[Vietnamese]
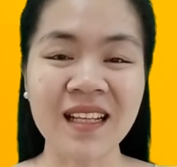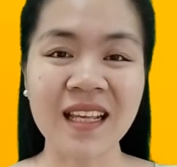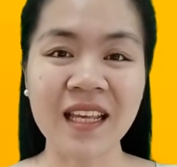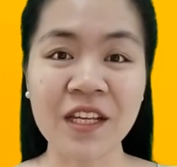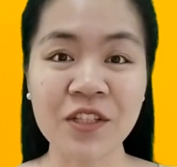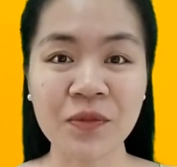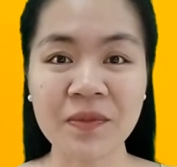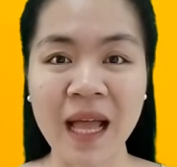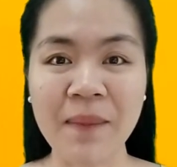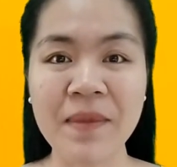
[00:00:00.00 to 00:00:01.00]
Thì khi
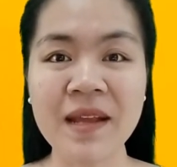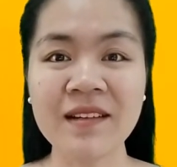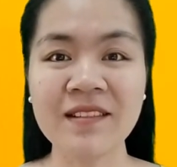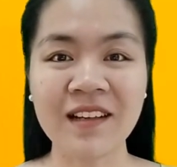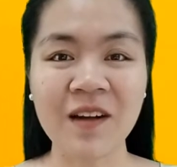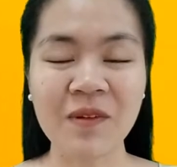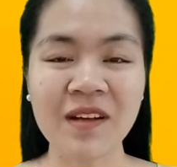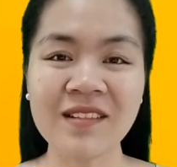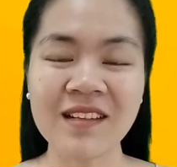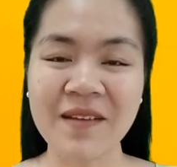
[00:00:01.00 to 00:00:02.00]
chúng ta biết được công
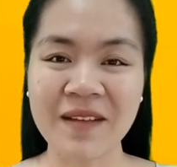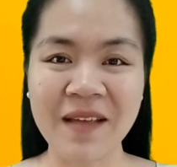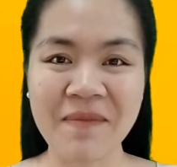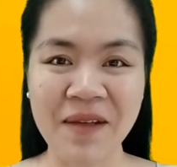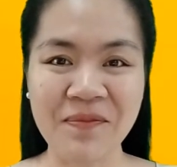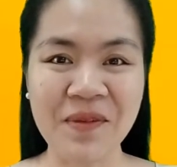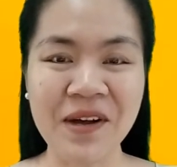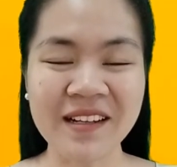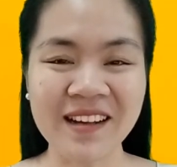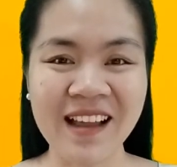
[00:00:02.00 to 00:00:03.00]
thức thì các bạn
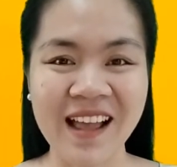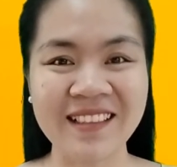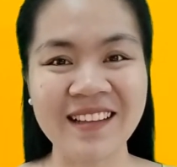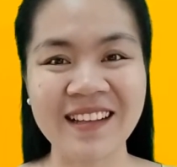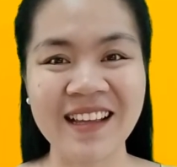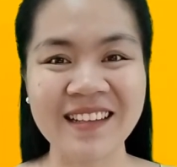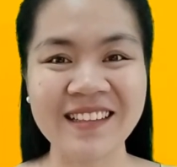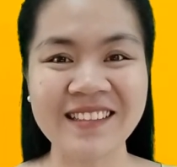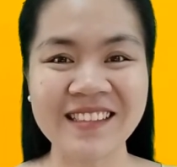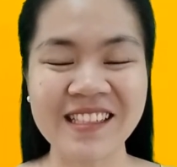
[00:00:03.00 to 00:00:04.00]
mới có thể thực
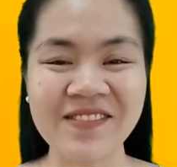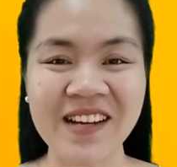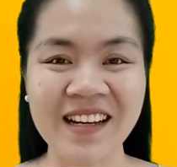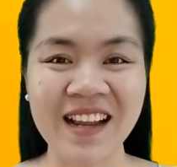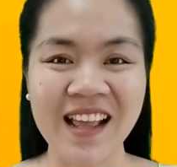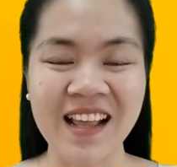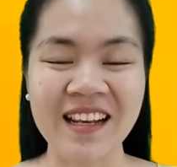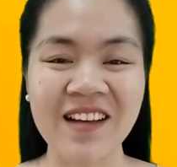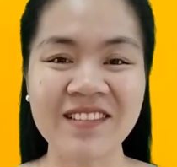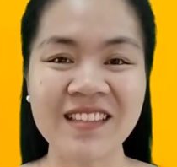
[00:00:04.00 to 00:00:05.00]
hiện được cho mình.
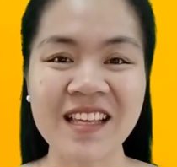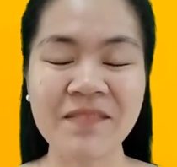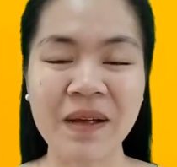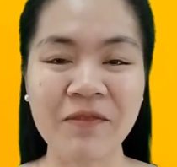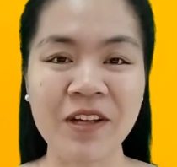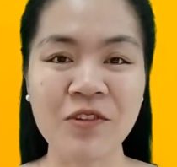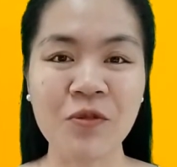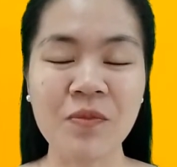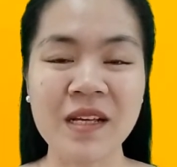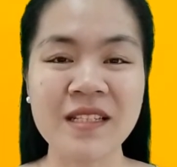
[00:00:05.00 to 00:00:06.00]
Đầu tiên bạn phải
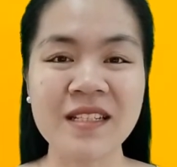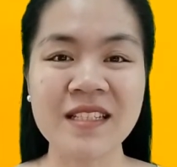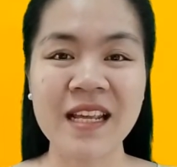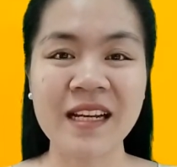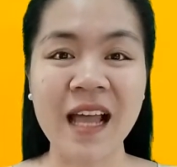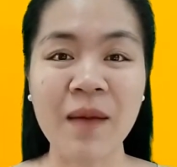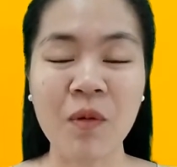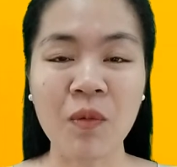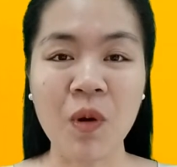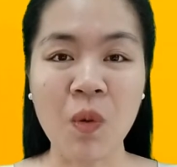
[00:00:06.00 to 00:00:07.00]
chuẩn bị cho Trang là
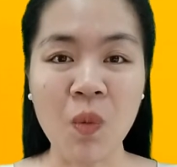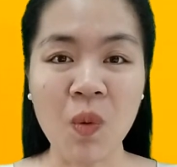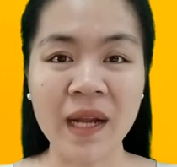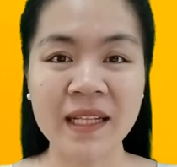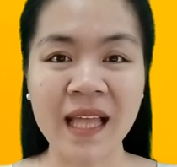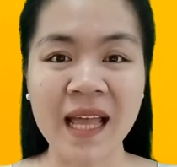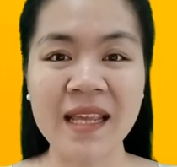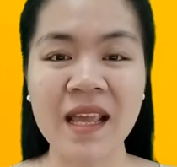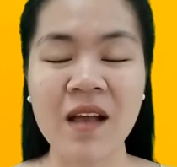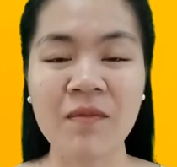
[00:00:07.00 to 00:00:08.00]
một củ khoai
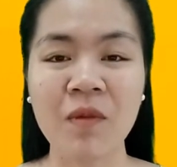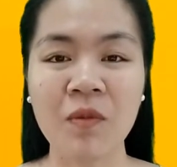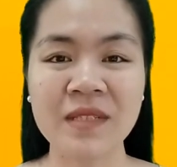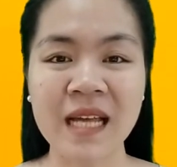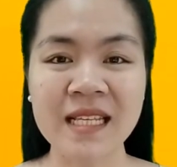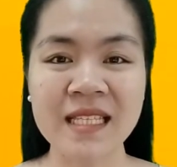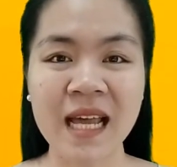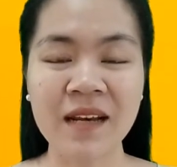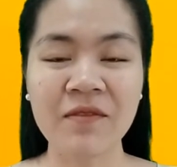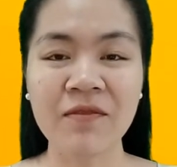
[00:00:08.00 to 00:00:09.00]
tây, một trái
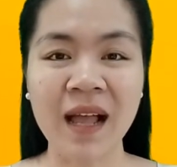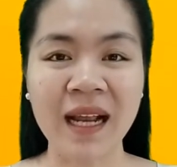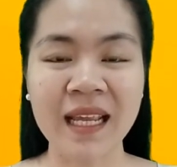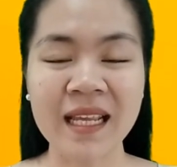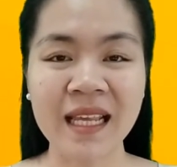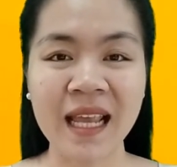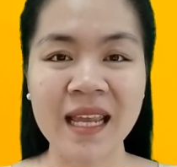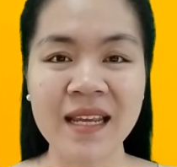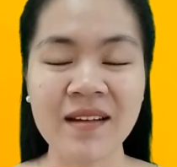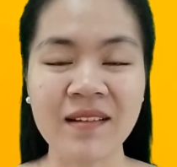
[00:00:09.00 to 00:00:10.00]
chanh và cái
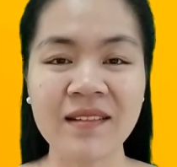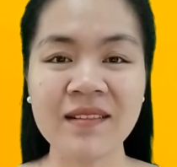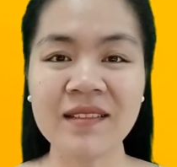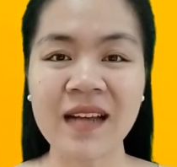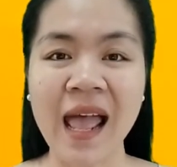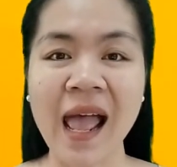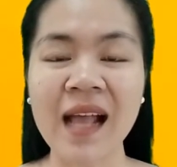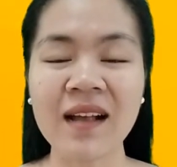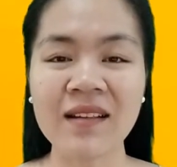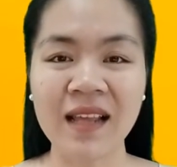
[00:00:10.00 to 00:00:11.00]
khay đựng nước
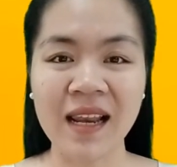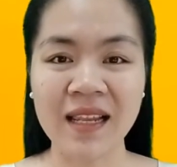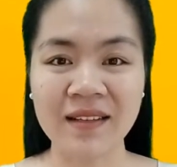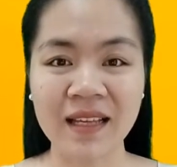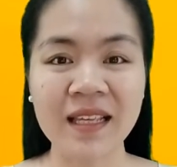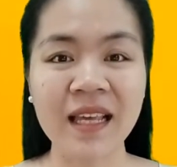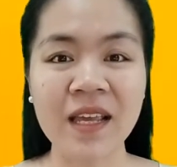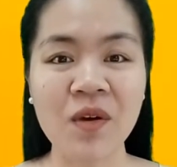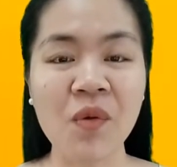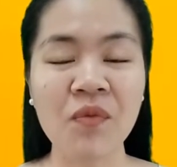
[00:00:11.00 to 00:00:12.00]
đá, có nghĩa là những cái
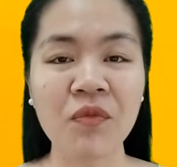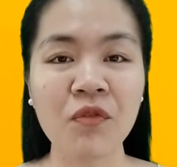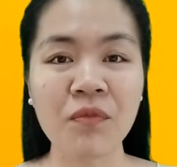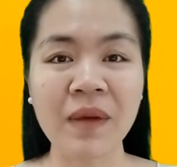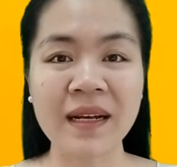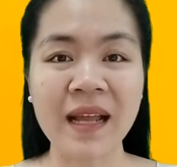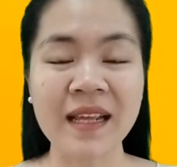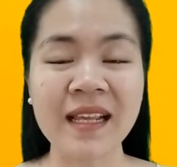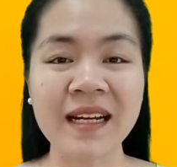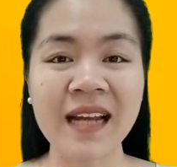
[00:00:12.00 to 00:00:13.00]
khay ô vuông bạn
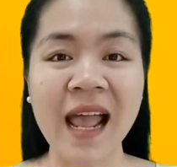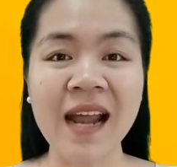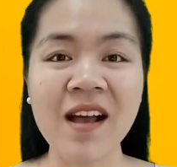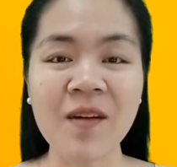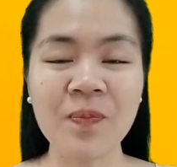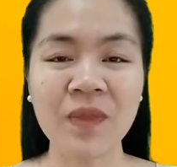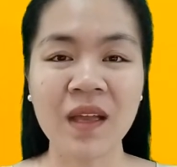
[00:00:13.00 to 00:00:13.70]
để ngăn đá đó.